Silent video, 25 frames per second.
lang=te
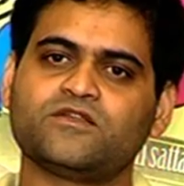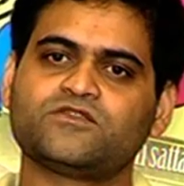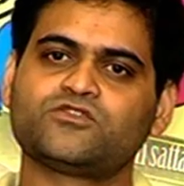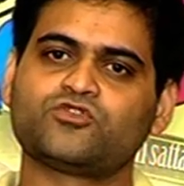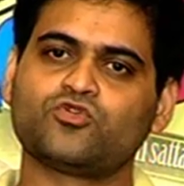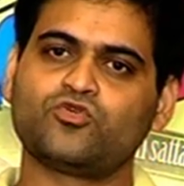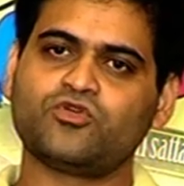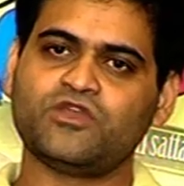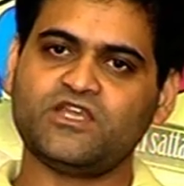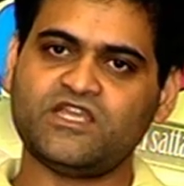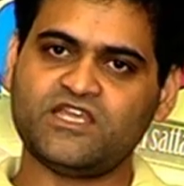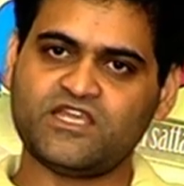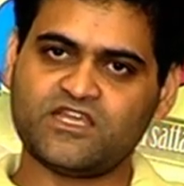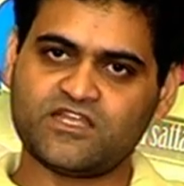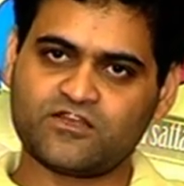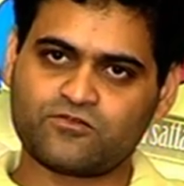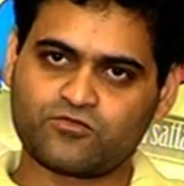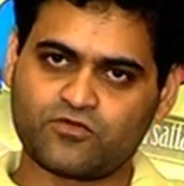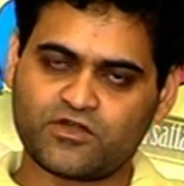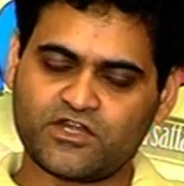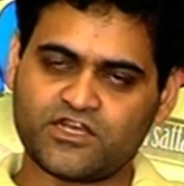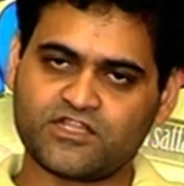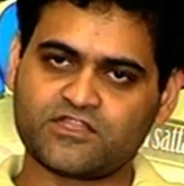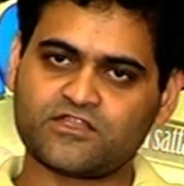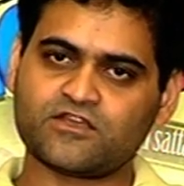సో ఈ
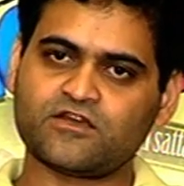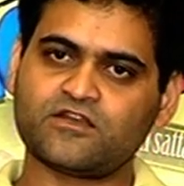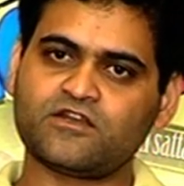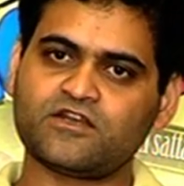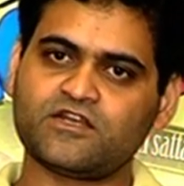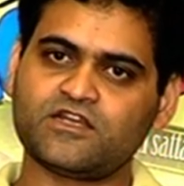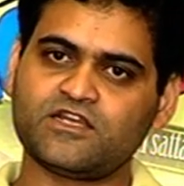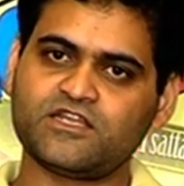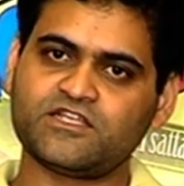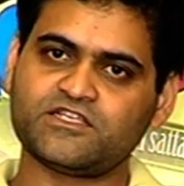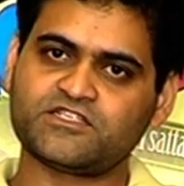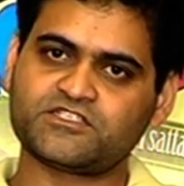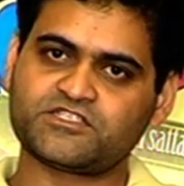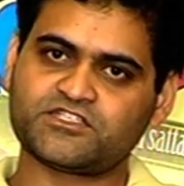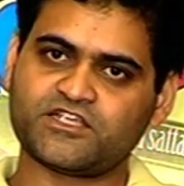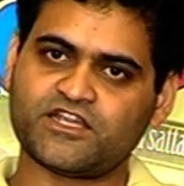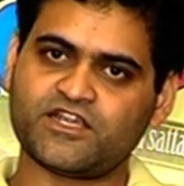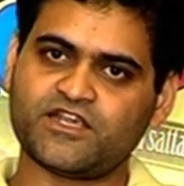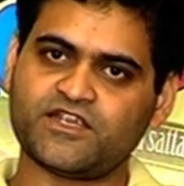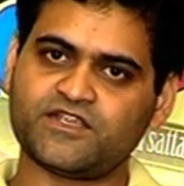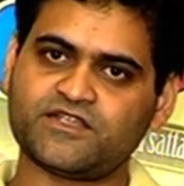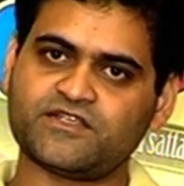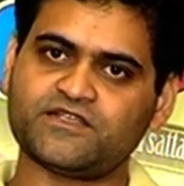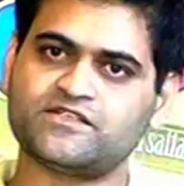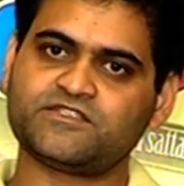ట్వంటీ థర్డ్ని రిలీజ్ చే
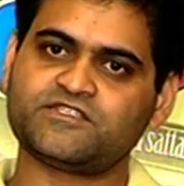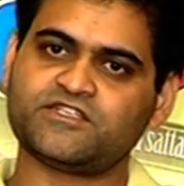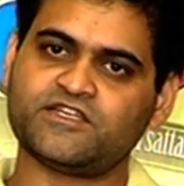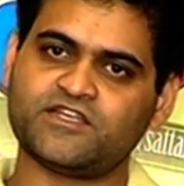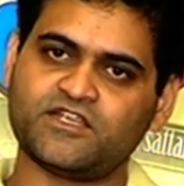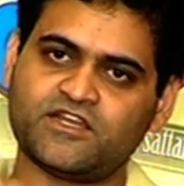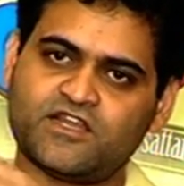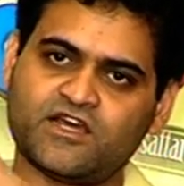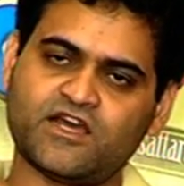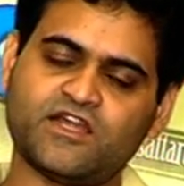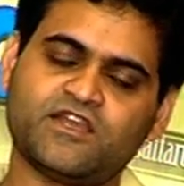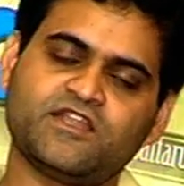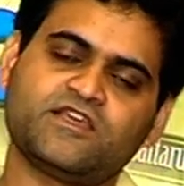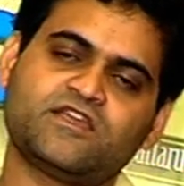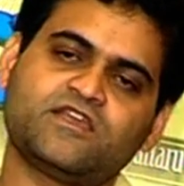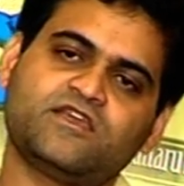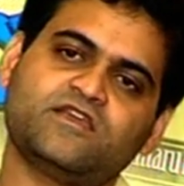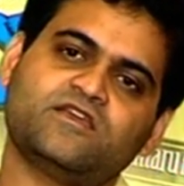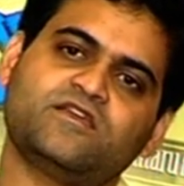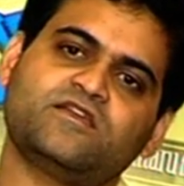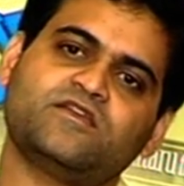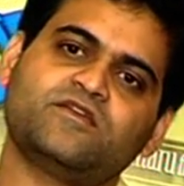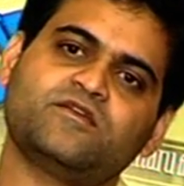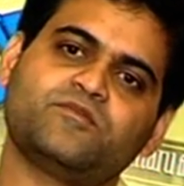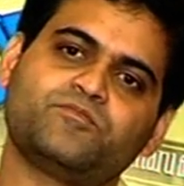
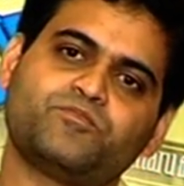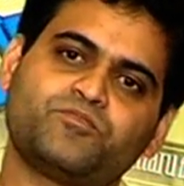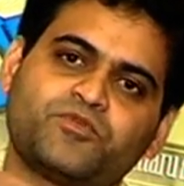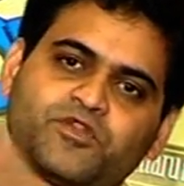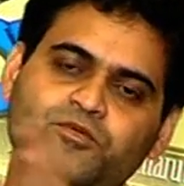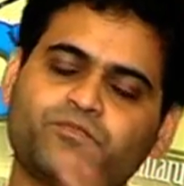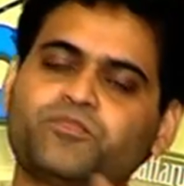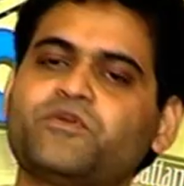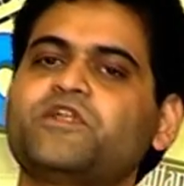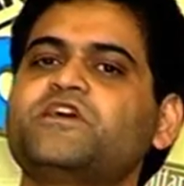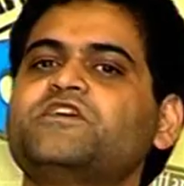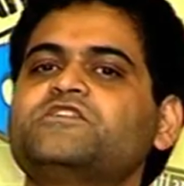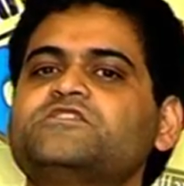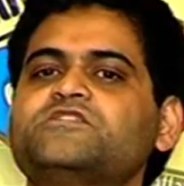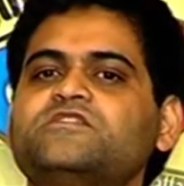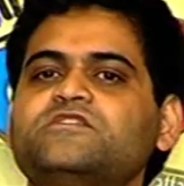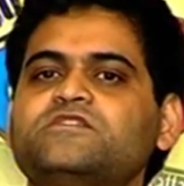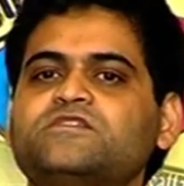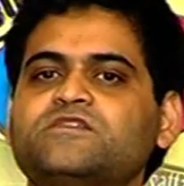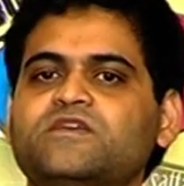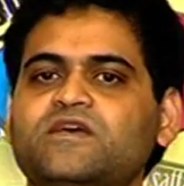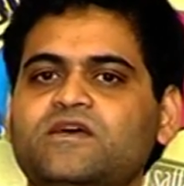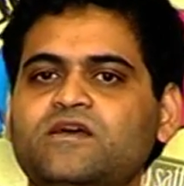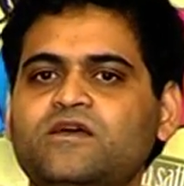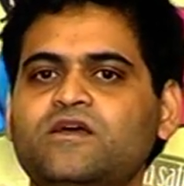చేయడానికి
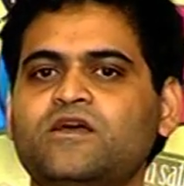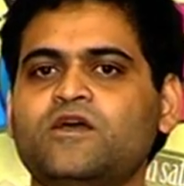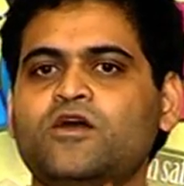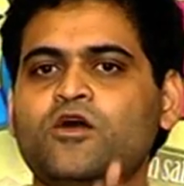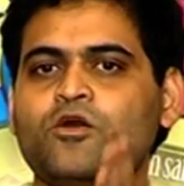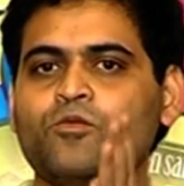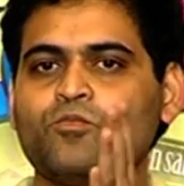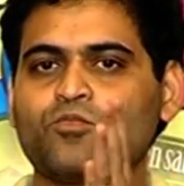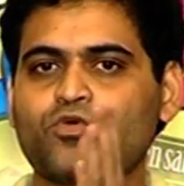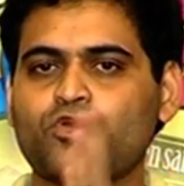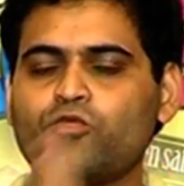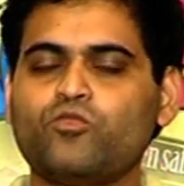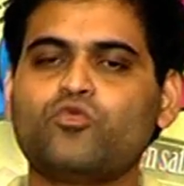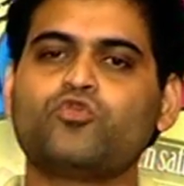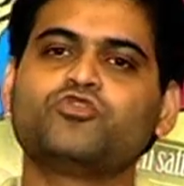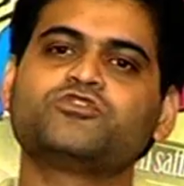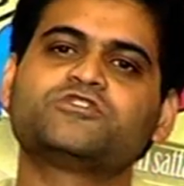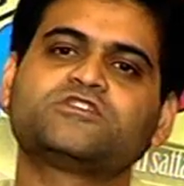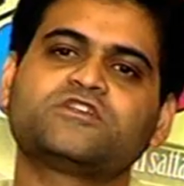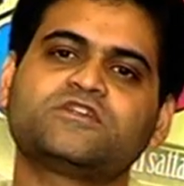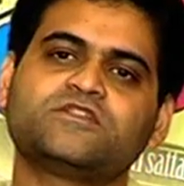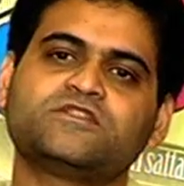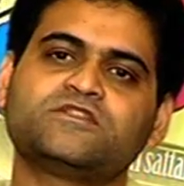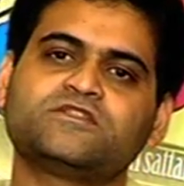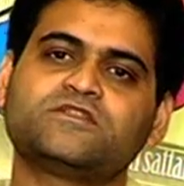ప్రిపరేషన్స్గా
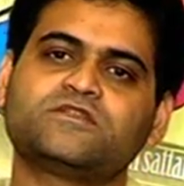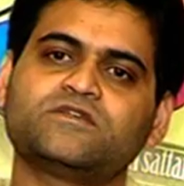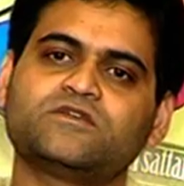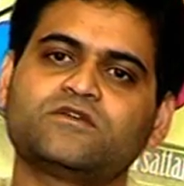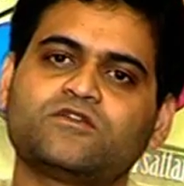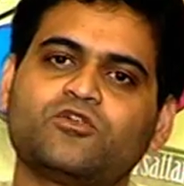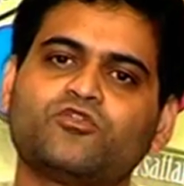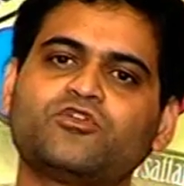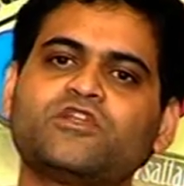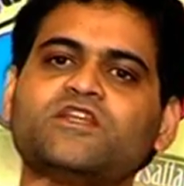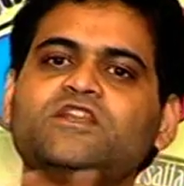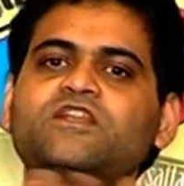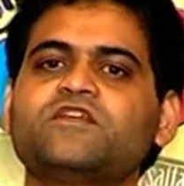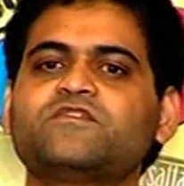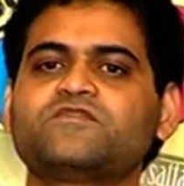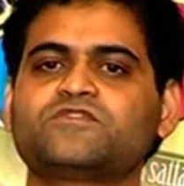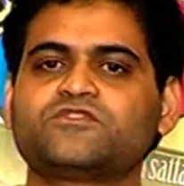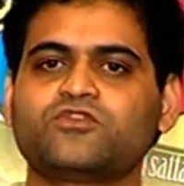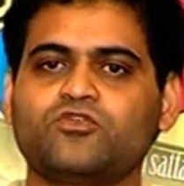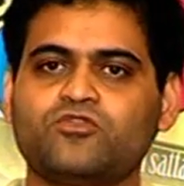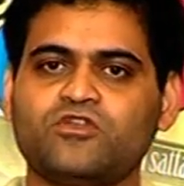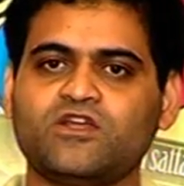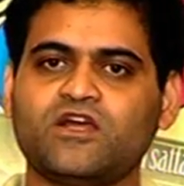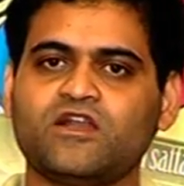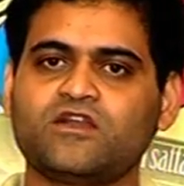ప్రమోషన్స్ రొటీన్ లవ్
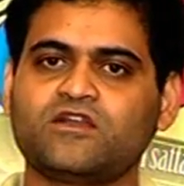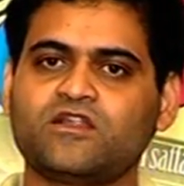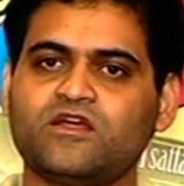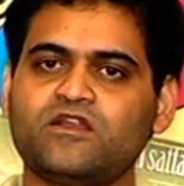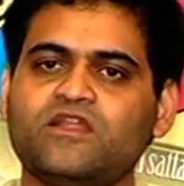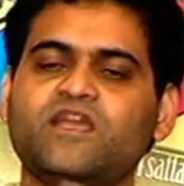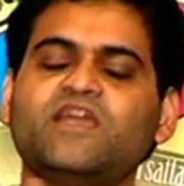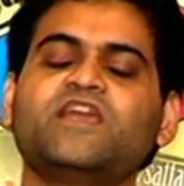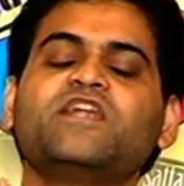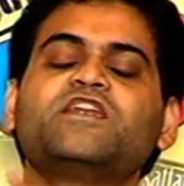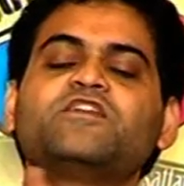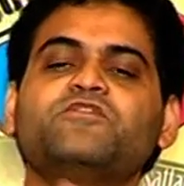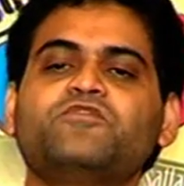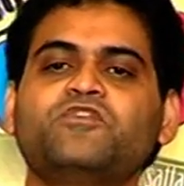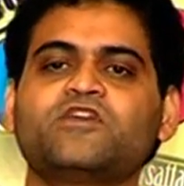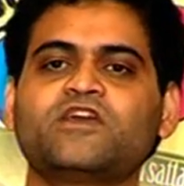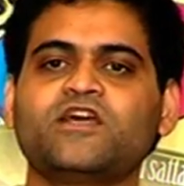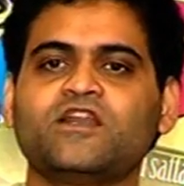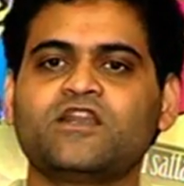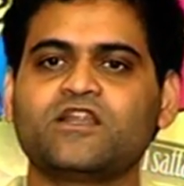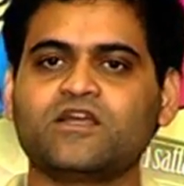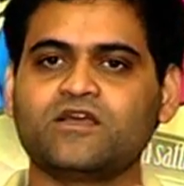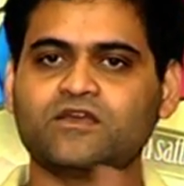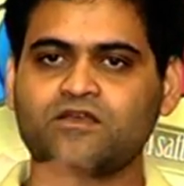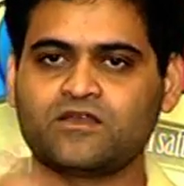స్టోరీ అంటున్నారు ఏ ఇంటర్వ్యూకి
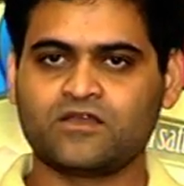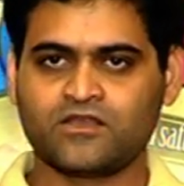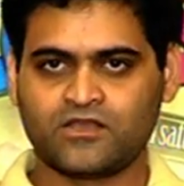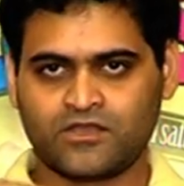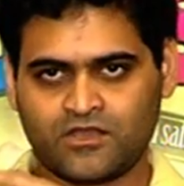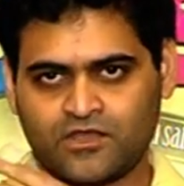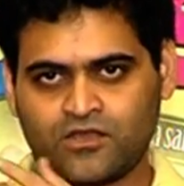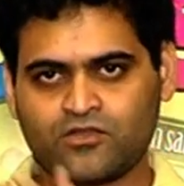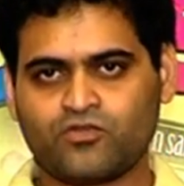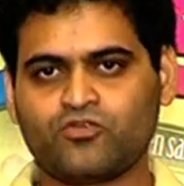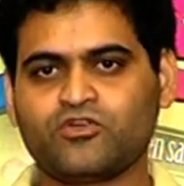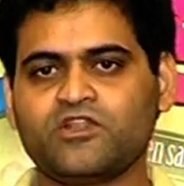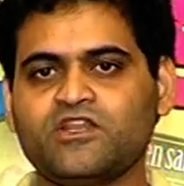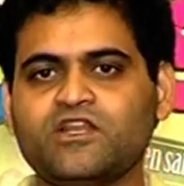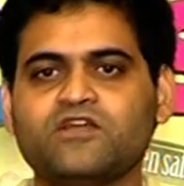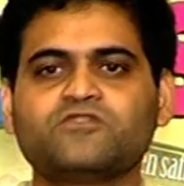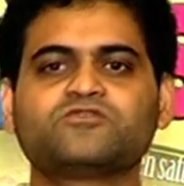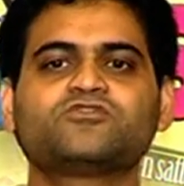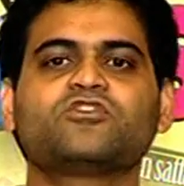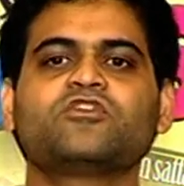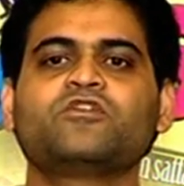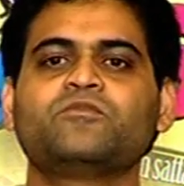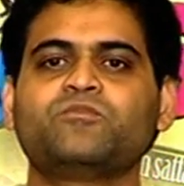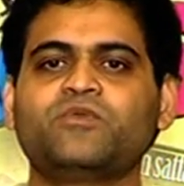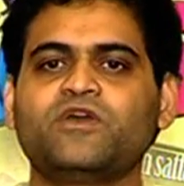వెళ్ళినా రొటీన్ లవ్
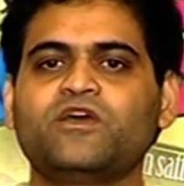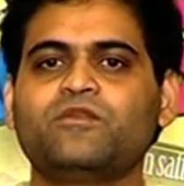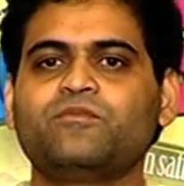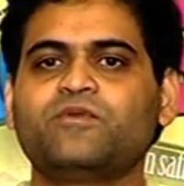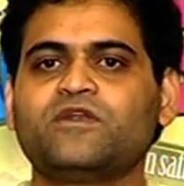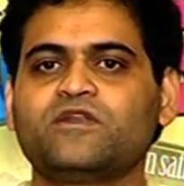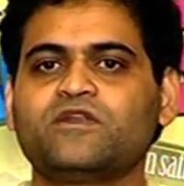స్టోరీని పేరు